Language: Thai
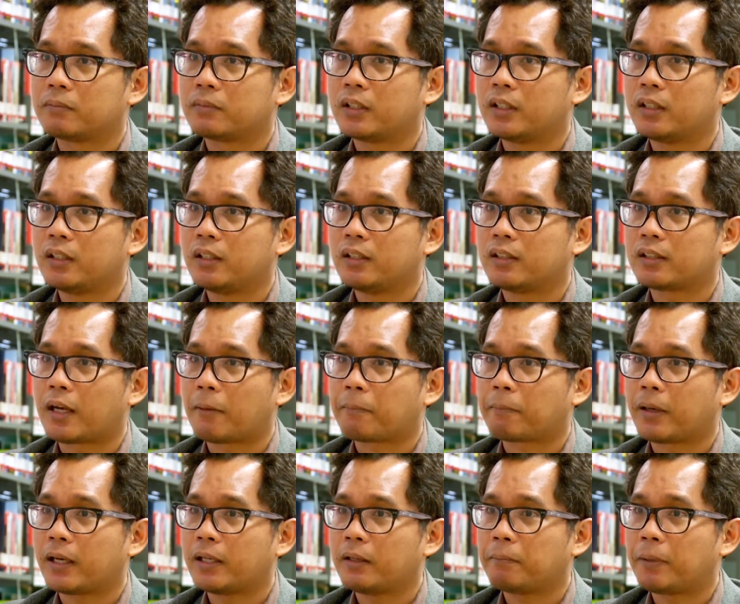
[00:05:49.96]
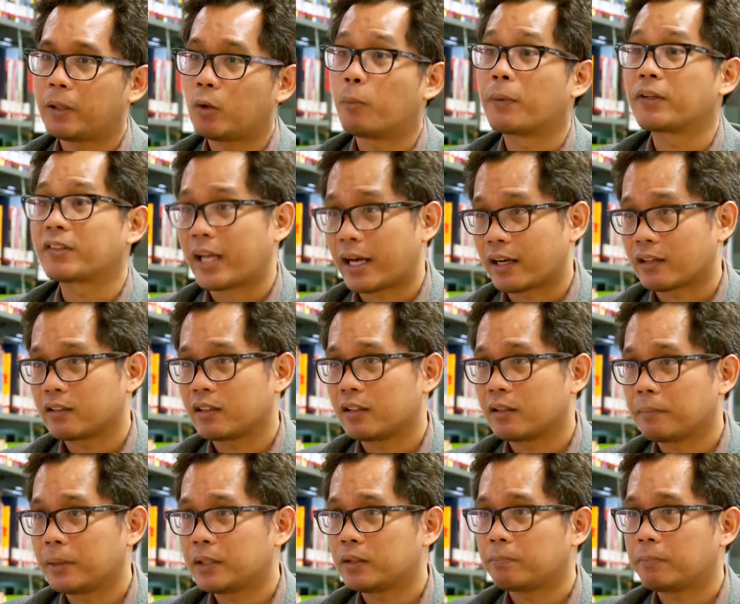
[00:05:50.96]
ที่ทำให้เป็นอุปสรรค
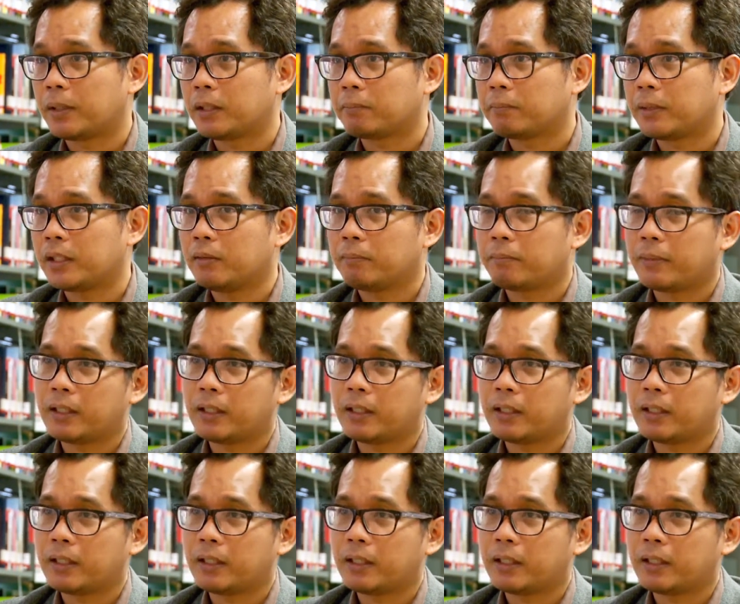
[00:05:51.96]
นะไม่ไม่ไม่